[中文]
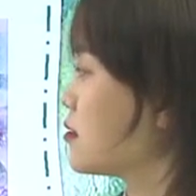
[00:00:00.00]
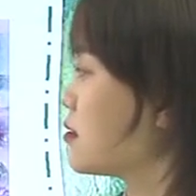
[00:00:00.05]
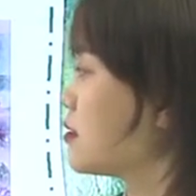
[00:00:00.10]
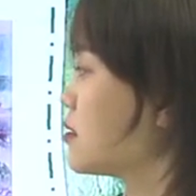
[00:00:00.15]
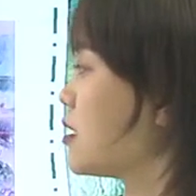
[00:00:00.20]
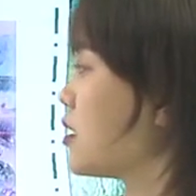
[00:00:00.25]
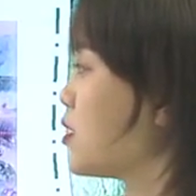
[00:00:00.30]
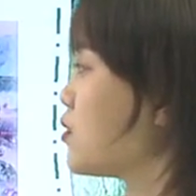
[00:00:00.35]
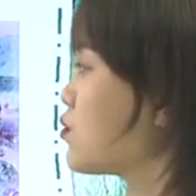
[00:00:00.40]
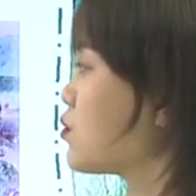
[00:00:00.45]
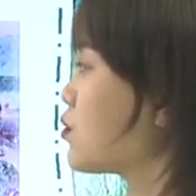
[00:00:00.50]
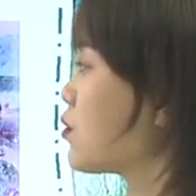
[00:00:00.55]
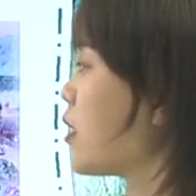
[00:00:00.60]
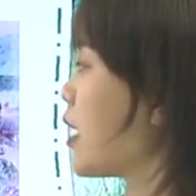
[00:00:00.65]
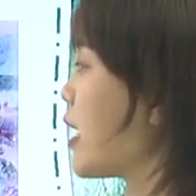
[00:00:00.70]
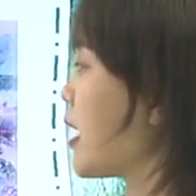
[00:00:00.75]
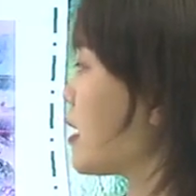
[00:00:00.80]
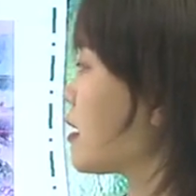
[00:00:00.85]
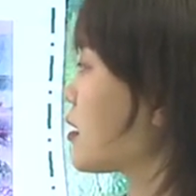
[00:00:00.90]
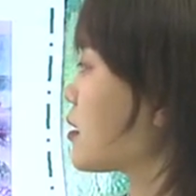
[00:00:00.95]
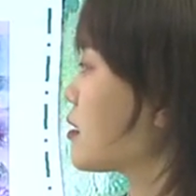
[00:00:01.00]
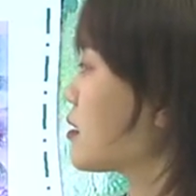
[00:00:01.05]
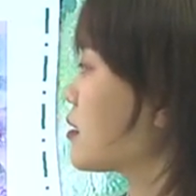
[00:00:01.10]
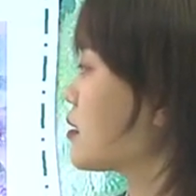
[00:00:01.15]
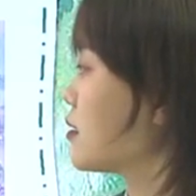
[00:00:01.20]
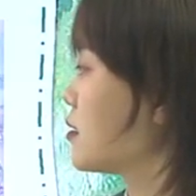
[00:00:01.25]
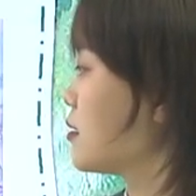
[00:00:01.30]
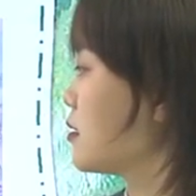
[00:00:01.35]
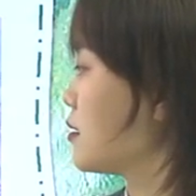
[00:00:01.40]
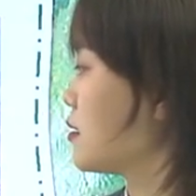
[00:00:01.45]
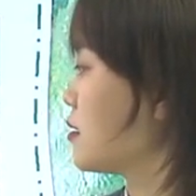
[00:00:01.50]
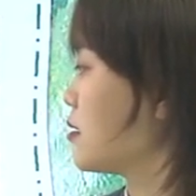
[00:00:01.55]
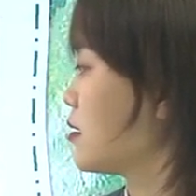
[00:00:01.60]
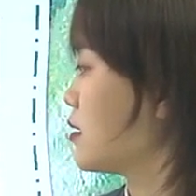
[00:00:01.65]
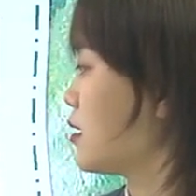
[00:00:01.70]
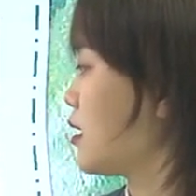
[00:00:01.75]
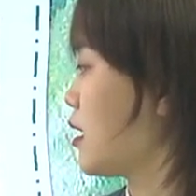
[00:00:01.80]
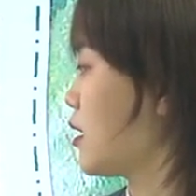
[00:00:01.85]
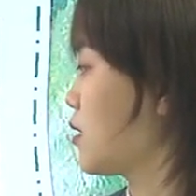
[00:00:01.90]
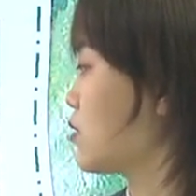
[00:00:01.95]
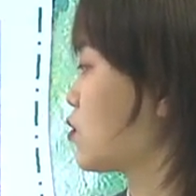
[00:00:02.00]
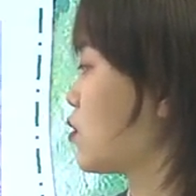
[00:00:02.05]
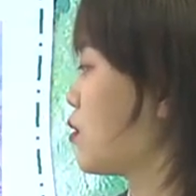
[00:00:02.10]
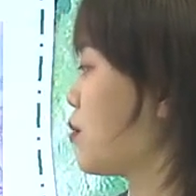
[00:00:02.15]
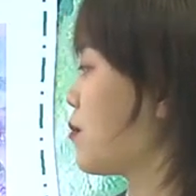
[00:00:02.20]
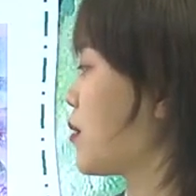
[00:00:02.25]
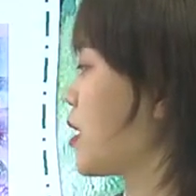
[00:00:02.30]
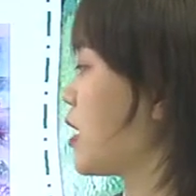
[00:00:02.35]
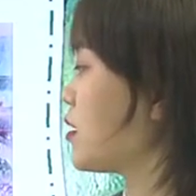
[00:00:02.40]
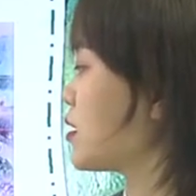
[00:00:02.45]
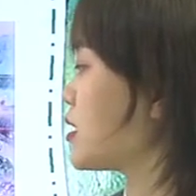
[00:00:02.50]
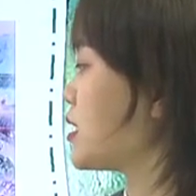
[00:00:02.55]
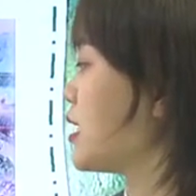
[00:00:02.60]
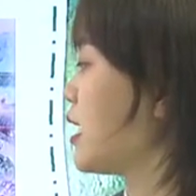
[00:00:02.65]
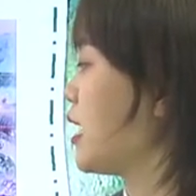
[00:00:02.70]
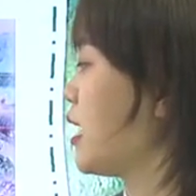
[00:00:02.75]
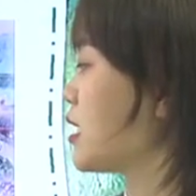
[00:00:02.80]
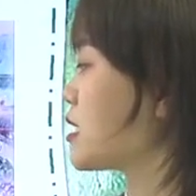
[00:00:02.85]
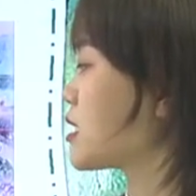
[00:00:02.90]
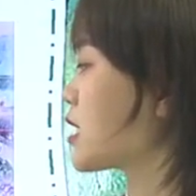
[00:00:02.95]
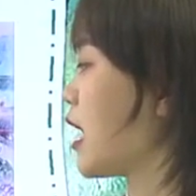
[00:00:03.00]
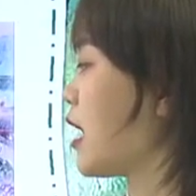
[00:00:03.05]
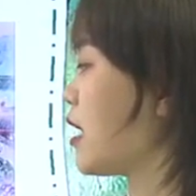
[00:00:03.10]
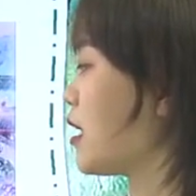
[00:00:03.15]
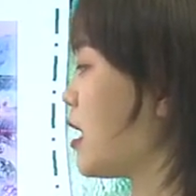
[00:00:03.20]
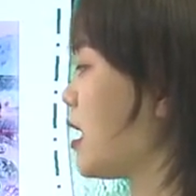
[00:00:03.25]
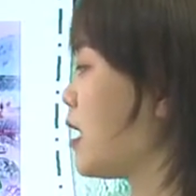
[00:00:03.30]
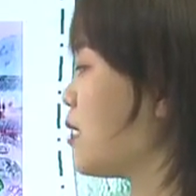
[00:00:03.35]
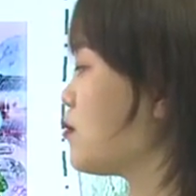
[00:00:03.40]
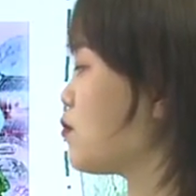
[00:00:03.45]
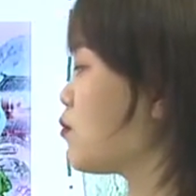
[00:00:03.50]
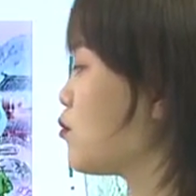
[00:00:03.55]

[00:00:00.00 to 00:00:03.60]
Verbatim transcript: 这一句话啊，说描写长安